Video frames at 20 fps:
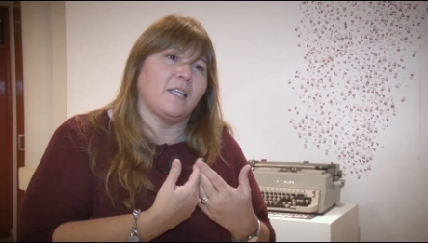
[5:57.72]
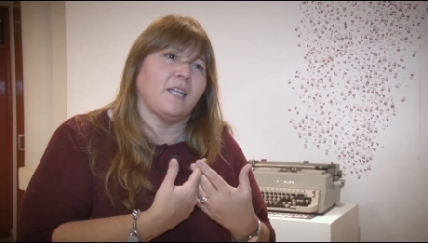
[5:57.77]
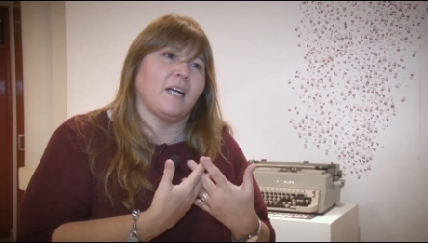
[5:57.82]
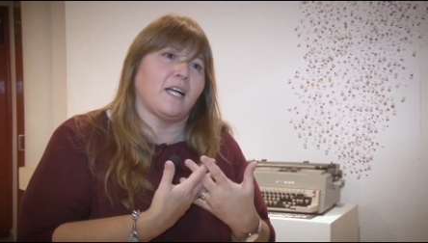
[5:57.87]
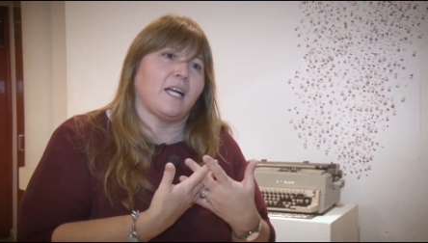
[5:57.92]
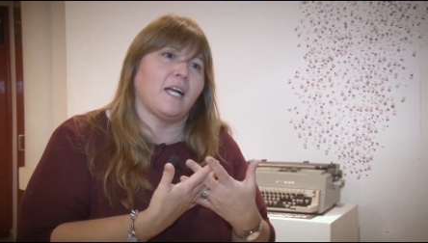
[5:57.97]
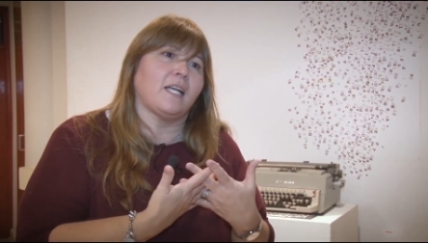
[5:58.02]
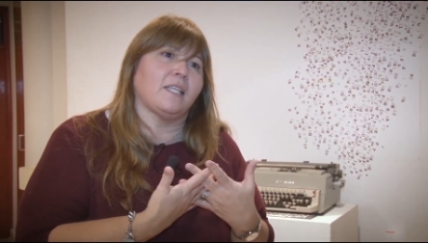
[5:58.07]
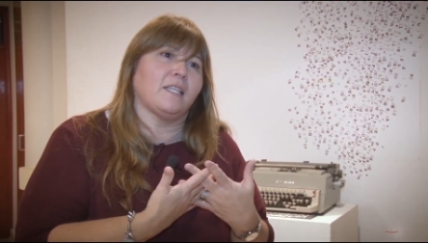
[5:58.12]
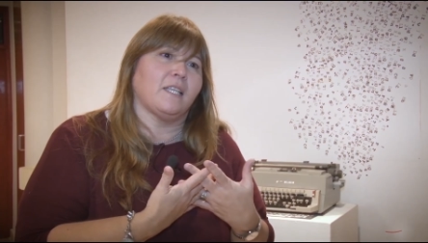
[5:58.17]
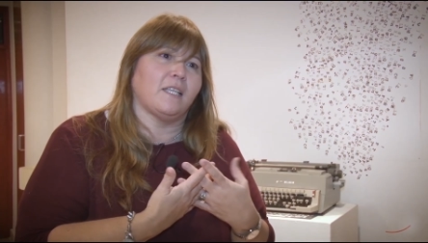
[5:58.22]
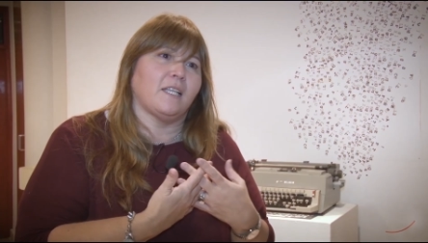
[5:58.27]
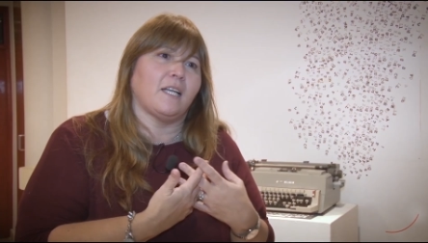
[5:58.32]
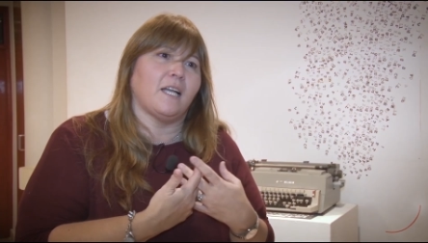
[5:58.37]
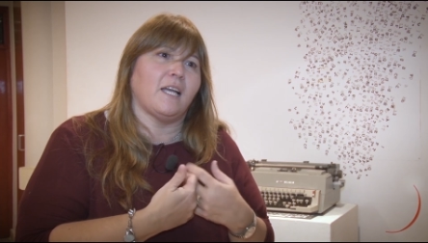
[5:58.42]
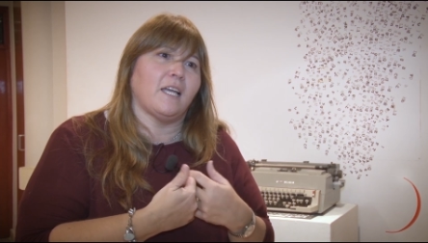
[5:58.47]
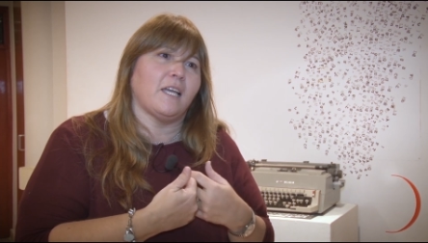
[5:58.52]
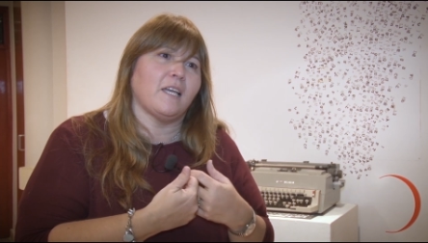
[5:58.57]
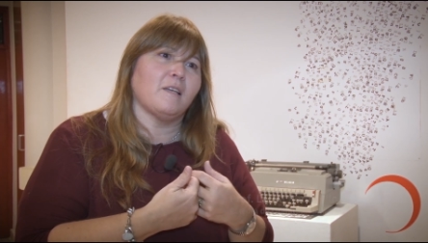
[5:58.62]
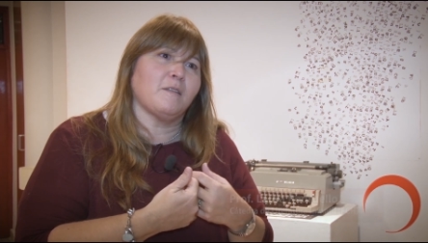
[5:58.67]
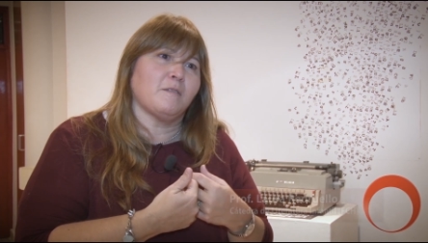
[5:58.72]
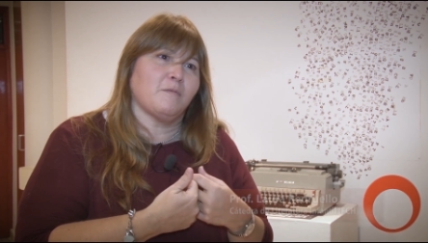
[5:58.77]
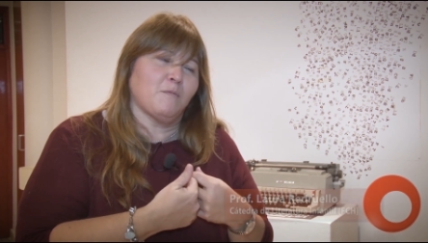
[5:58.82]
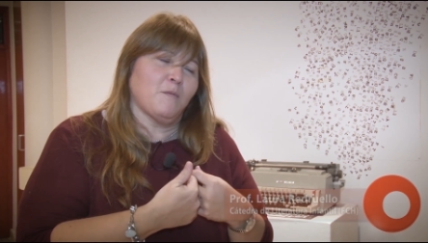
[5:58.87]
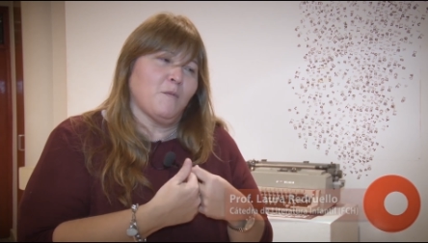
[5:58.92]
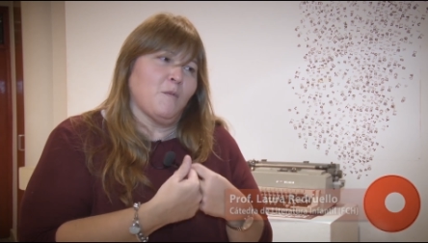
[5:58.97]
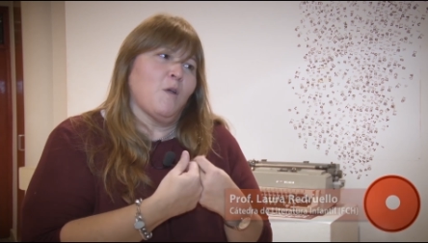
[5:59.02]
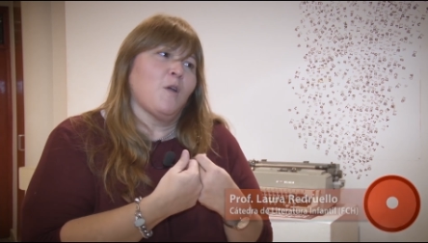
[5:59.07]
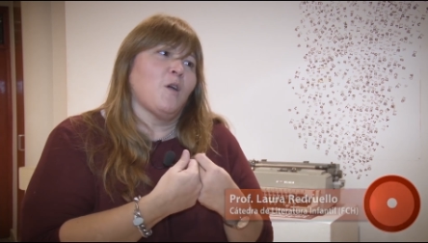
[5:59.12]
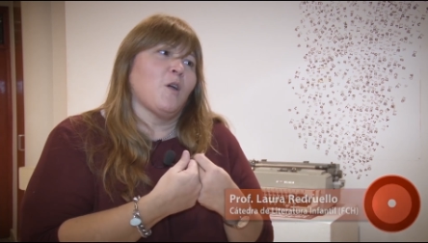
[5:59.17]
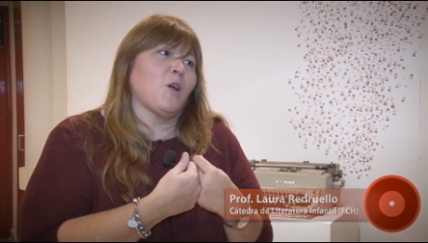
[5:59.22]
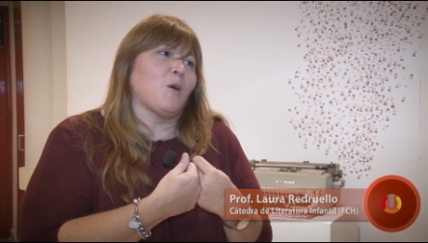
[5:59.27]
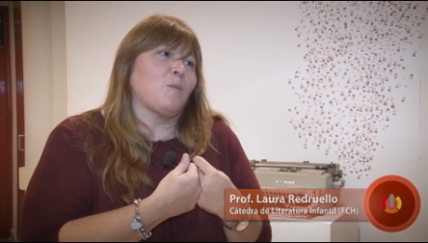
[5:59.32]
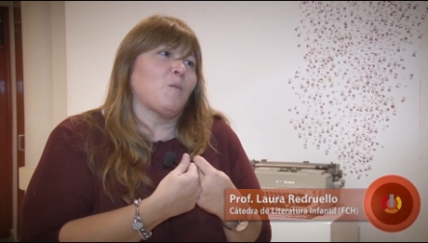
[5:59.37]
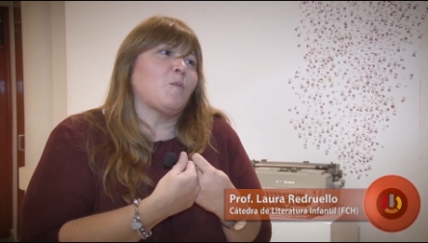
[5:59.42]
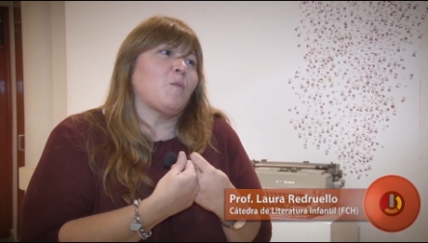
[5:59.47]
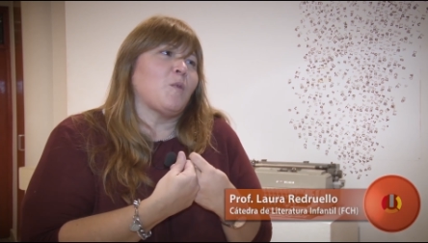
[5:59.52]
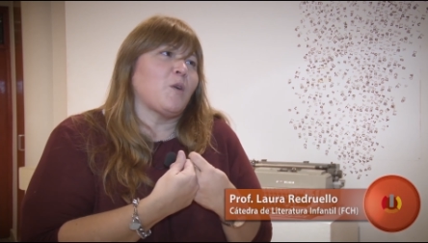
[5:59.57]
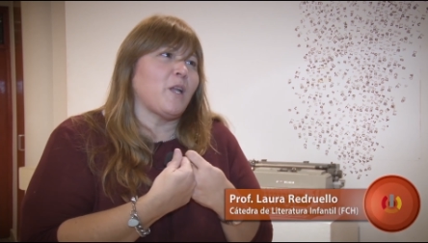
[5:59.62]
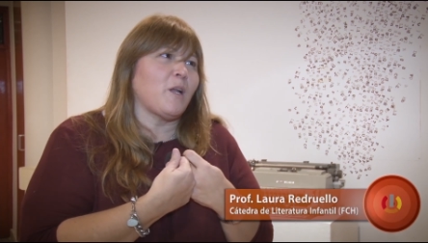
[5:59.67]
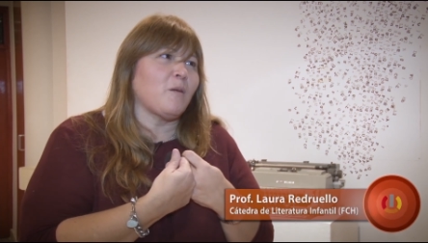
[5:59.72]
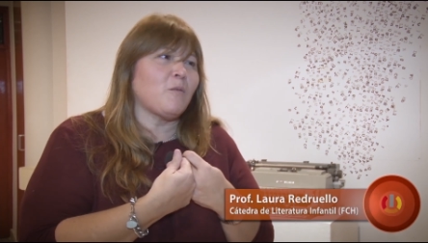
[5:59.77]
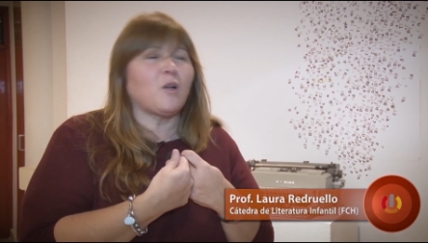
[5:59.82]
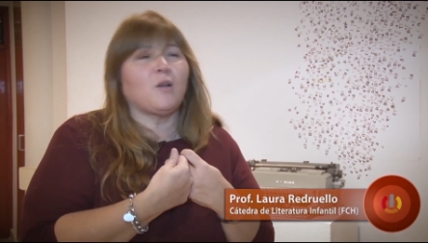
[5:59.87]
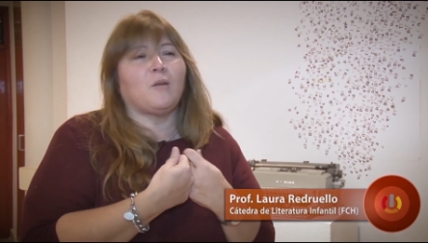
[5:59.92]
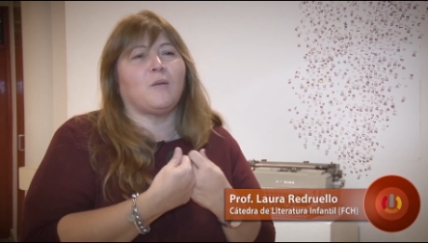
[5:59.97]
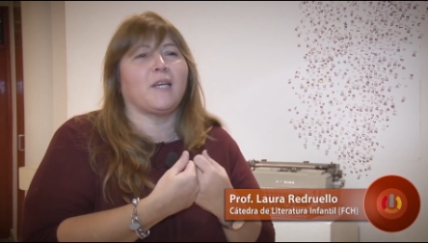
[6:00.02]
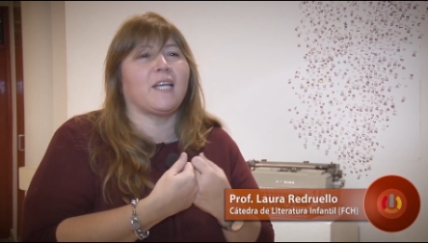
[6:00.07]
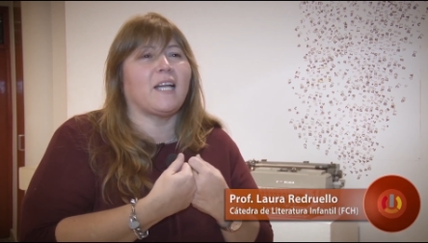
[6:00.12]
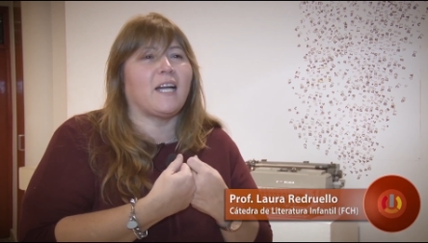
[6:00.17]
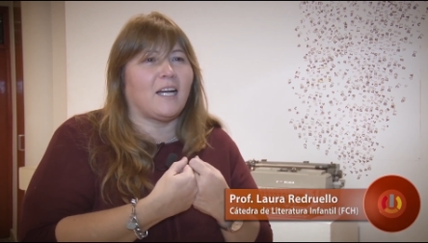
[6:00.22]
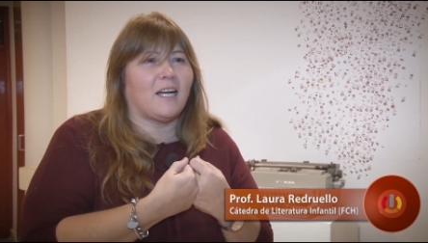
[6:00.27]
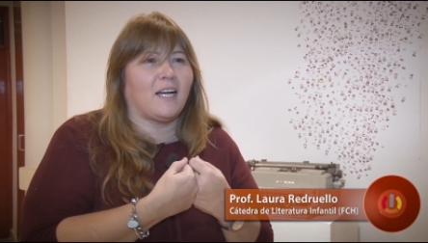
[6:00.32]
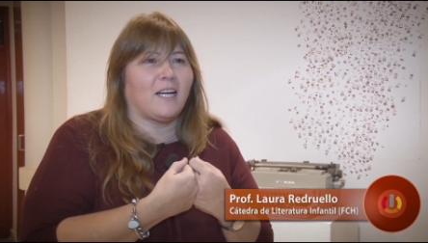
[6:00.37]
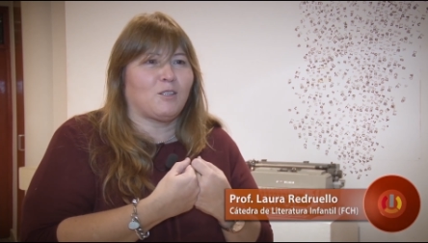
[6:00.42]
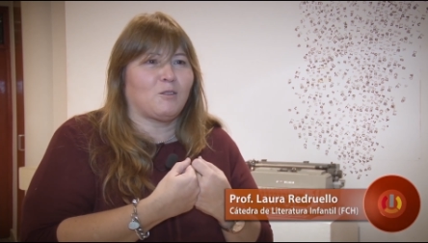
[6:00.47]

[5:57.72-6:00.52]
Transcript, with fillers: de la cátedra es como poder volver a,